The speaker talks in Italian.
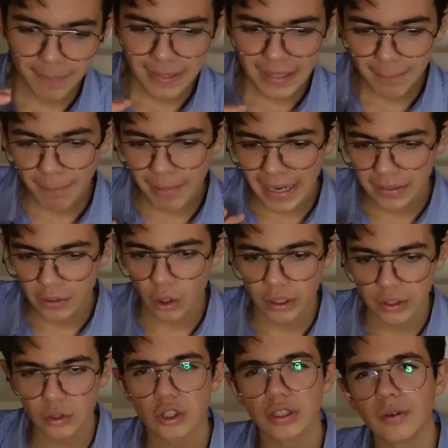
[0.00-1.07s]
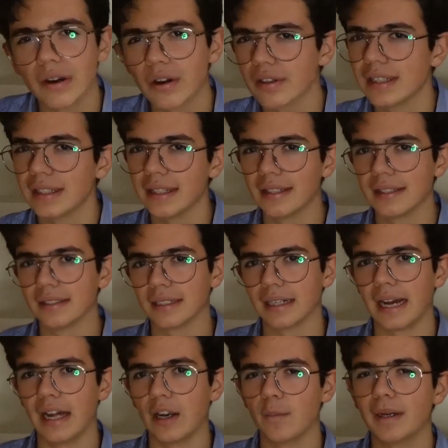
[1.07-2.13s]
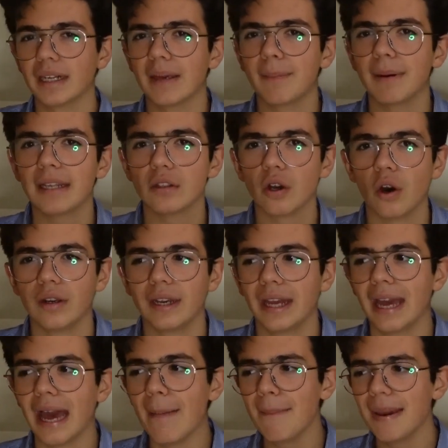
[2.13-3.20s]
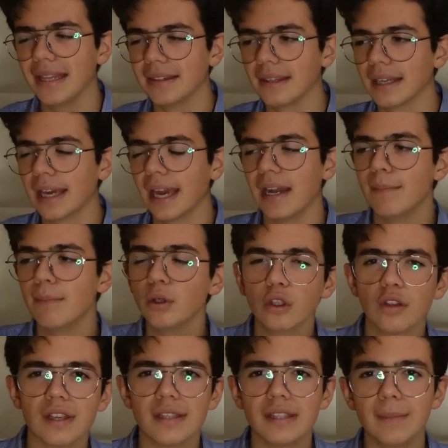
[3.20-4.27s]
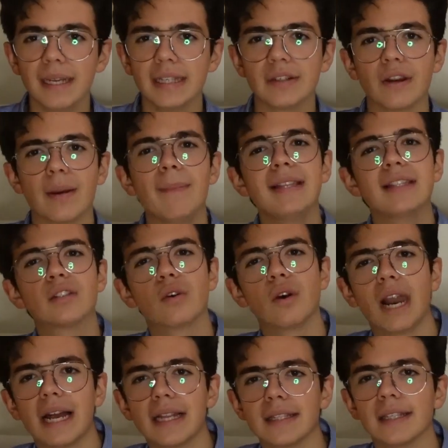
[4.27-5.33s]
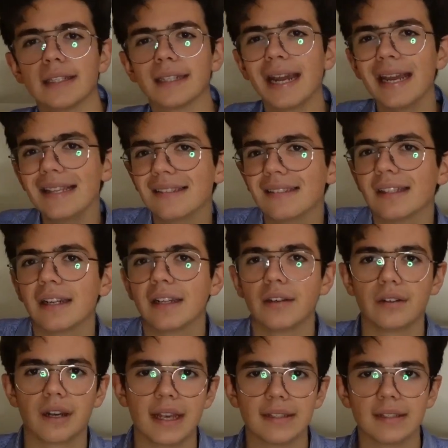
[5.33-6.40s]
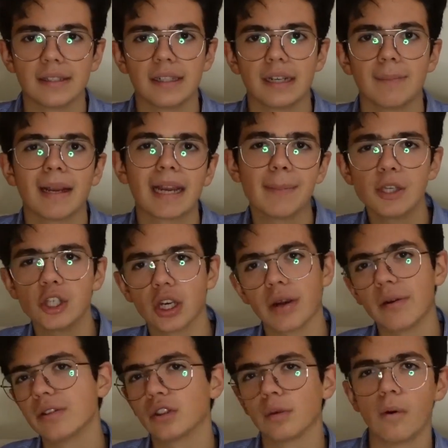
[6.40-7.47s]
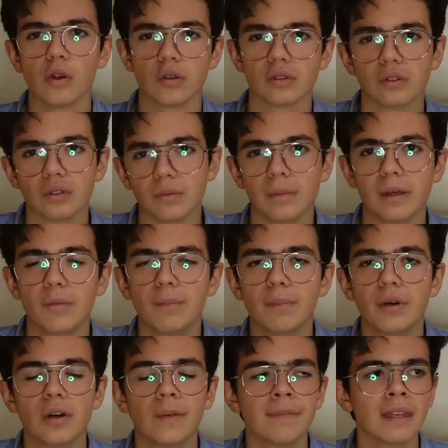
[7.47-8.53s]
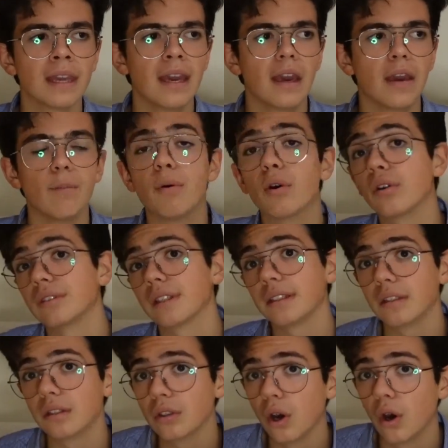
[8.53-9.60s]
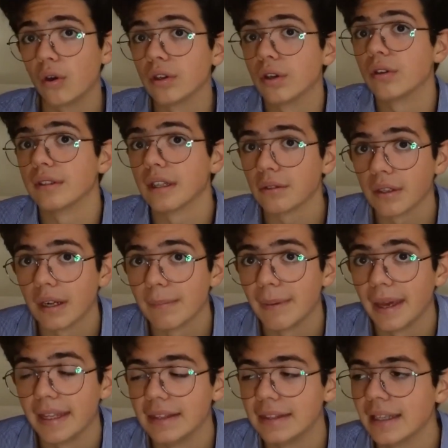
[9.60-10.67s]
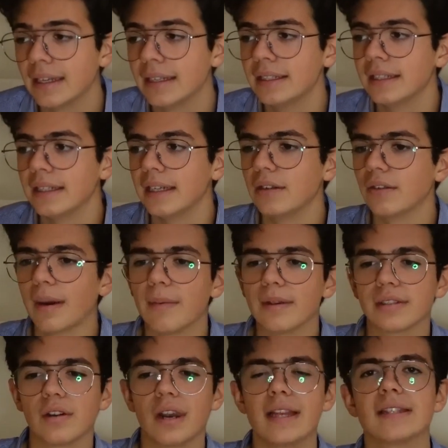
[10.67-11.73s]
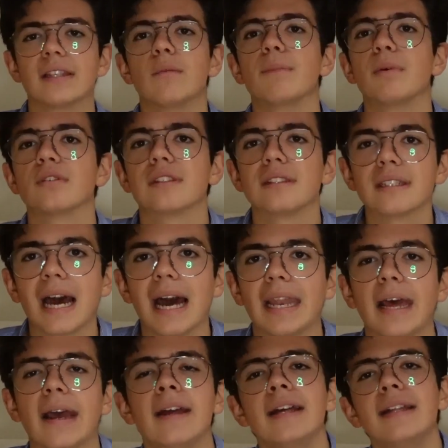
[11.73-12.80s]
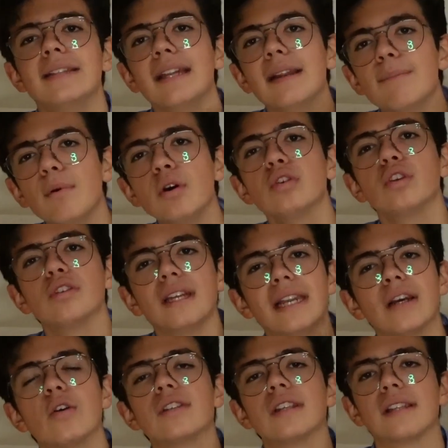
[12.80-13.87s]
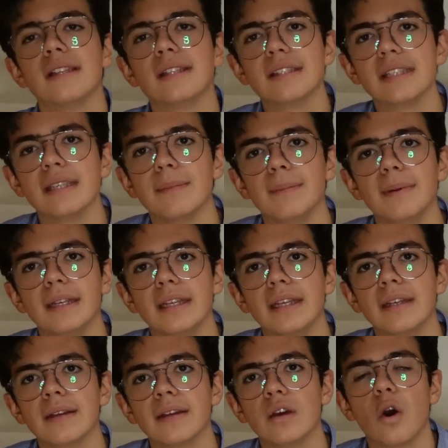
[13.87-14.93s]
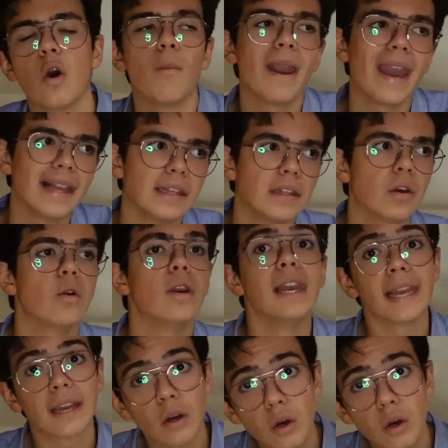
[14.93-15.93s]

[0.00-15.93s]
In Platone succede qualcosa di strano, perché Platone ammette che il mondo sensibile sia una mescolanza tra essere e non essere, ma capisce che questo monstrum è un po', è un po contraddittorio, naturalmente, è una mescolanza un po' strana. Nel mondo delle cose sensibili, o meglio, le